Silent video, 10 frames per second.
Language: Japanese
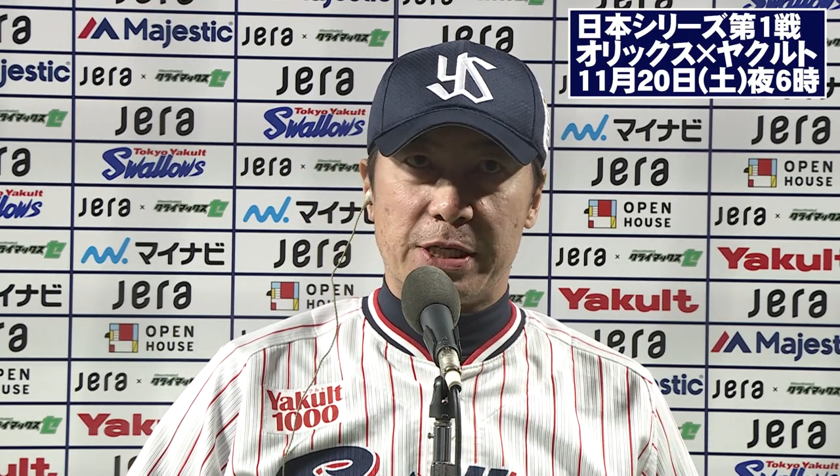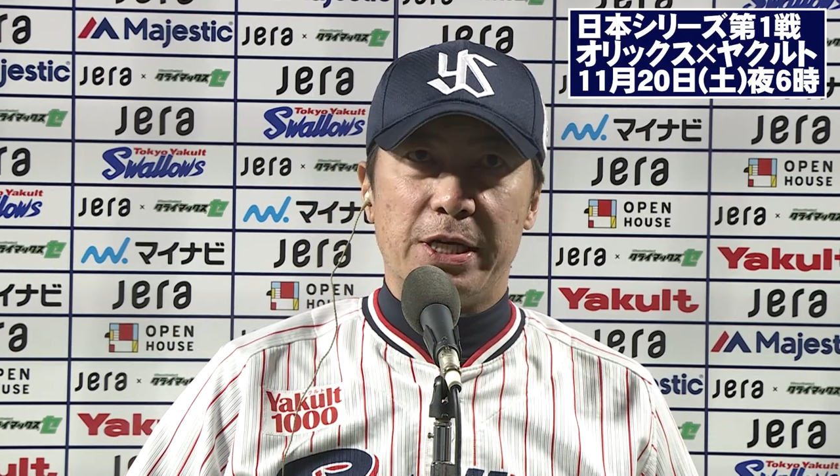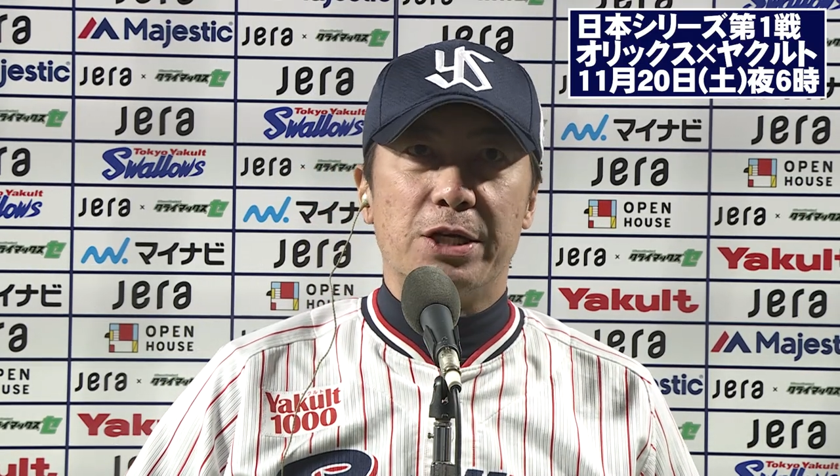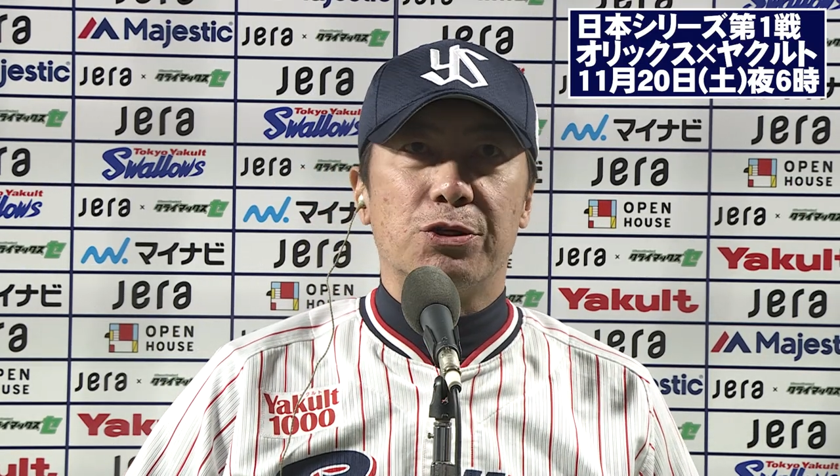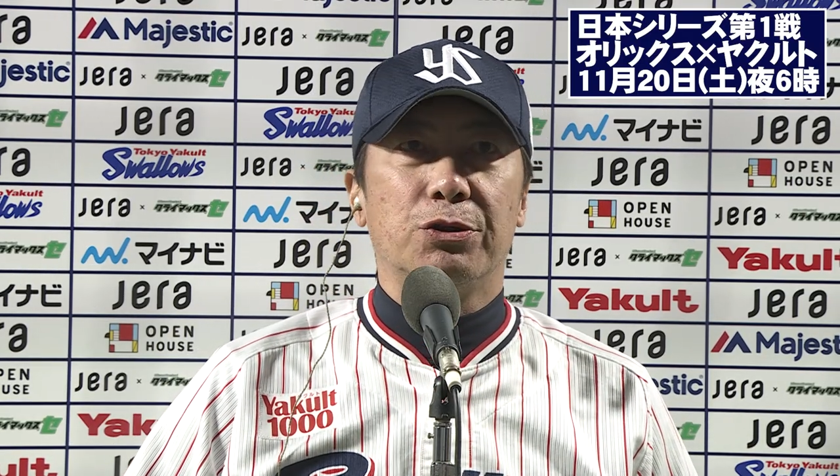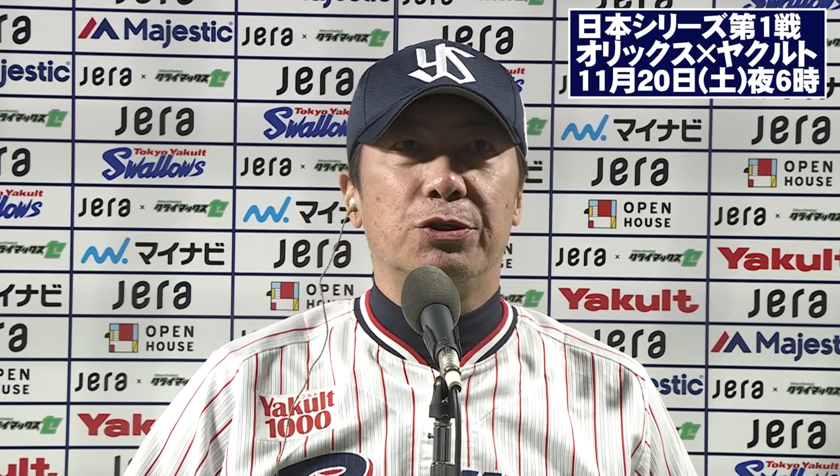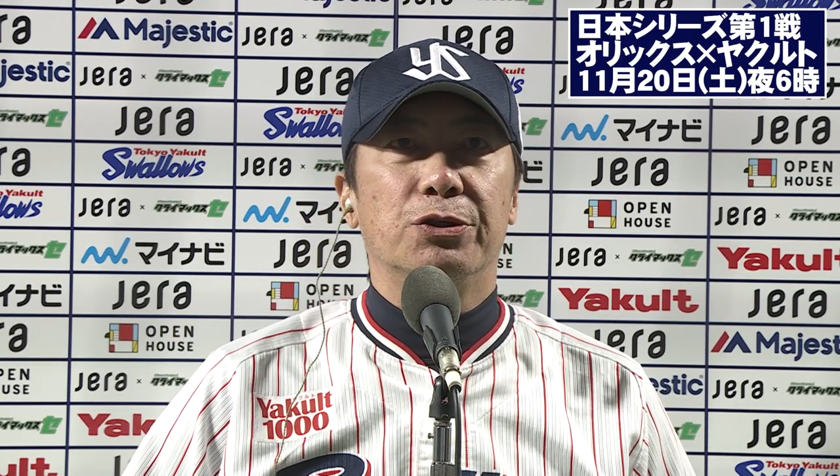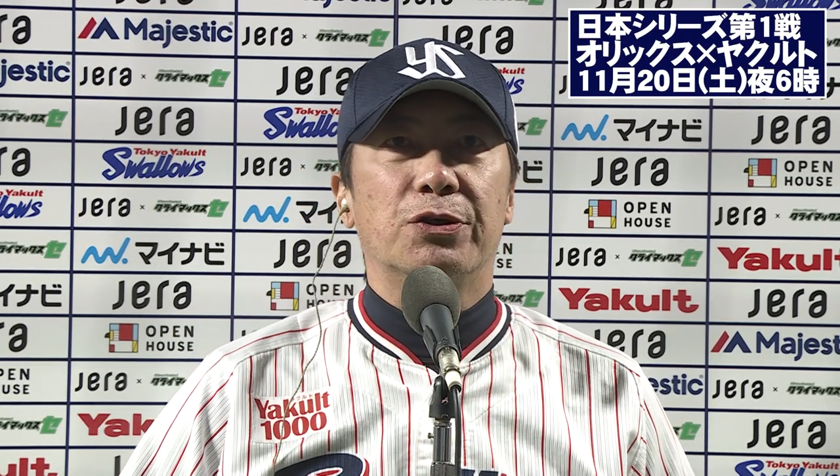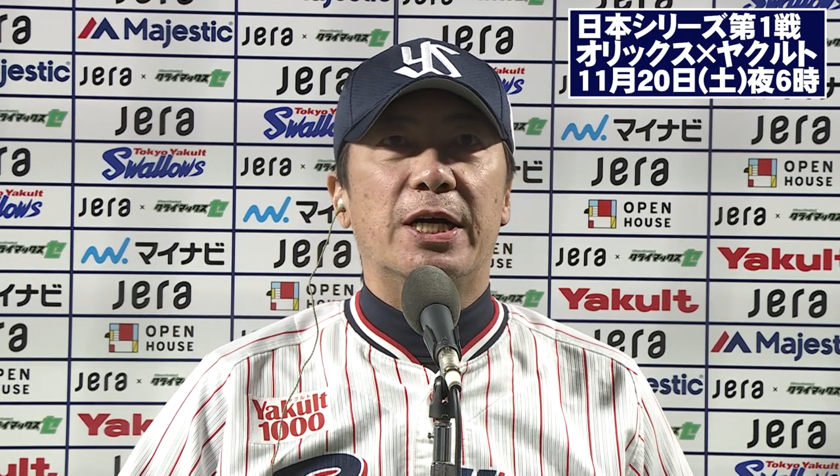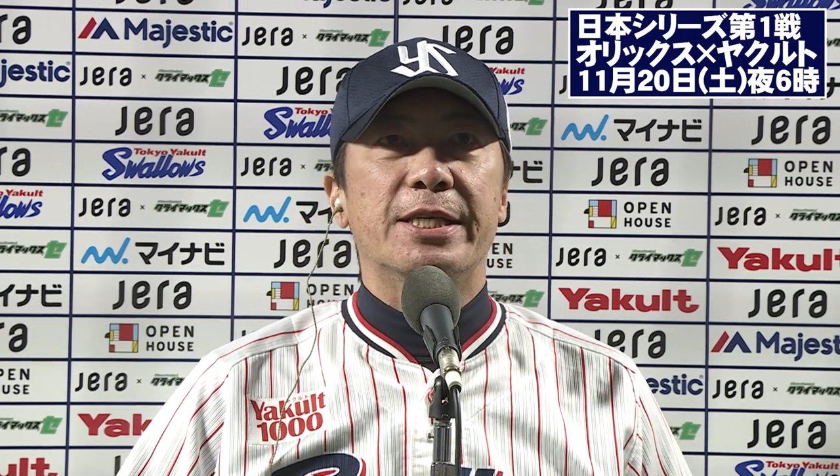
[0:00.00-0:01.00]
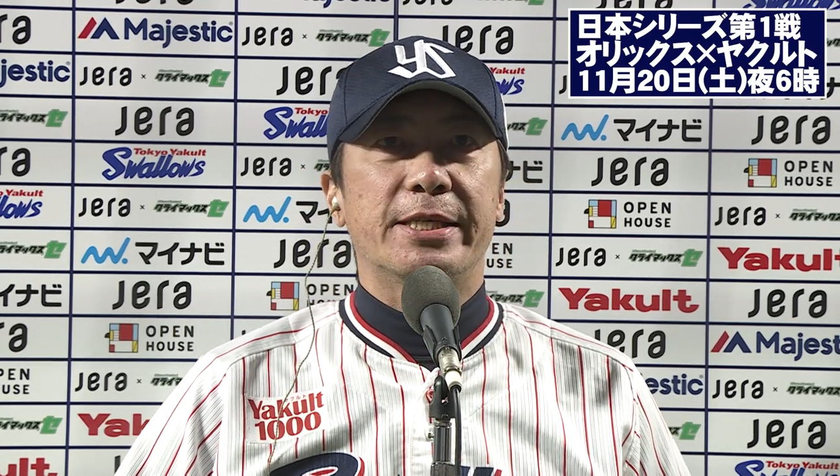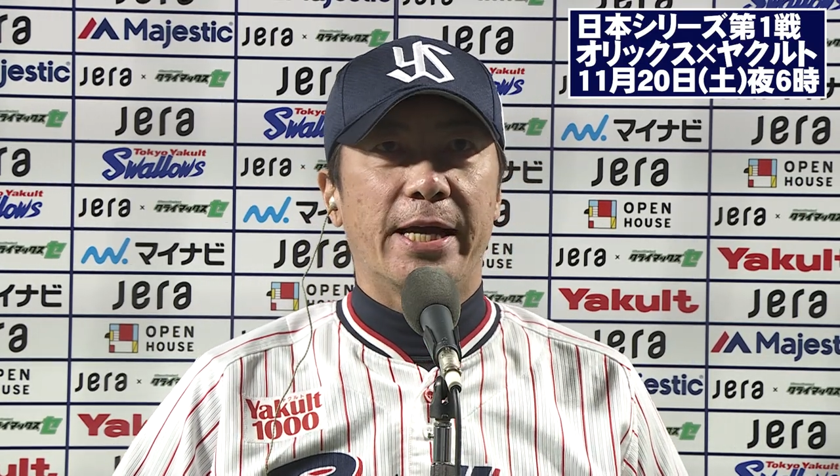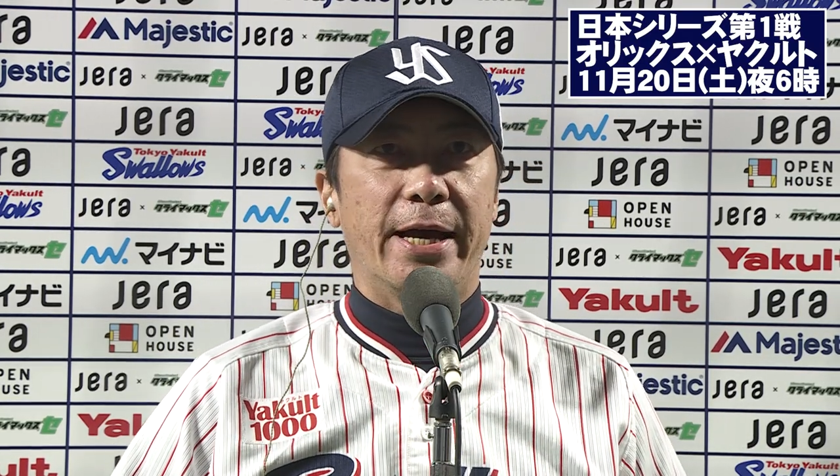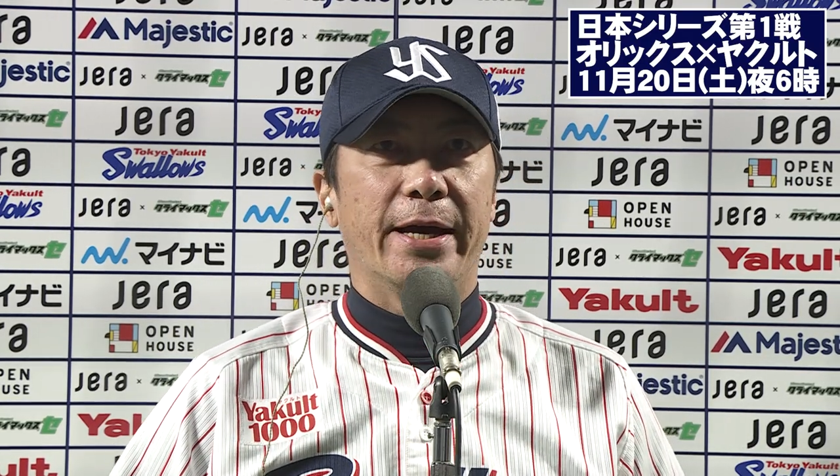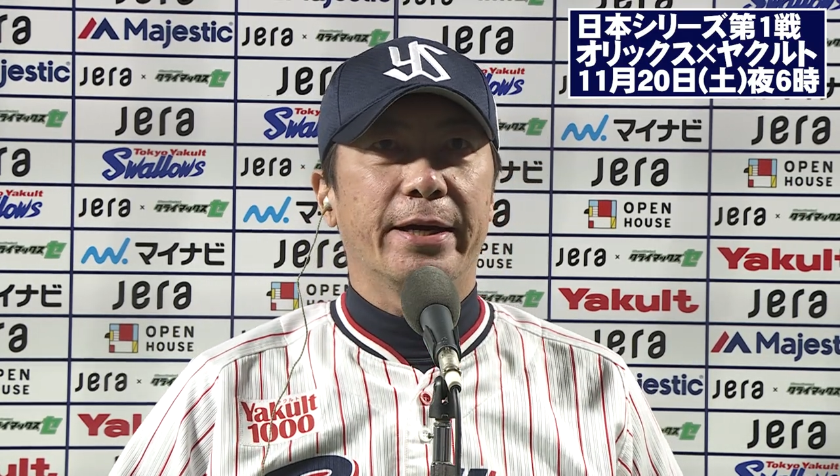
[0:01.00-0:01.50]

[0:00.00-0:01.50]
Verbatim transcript: 成長というのを感じて、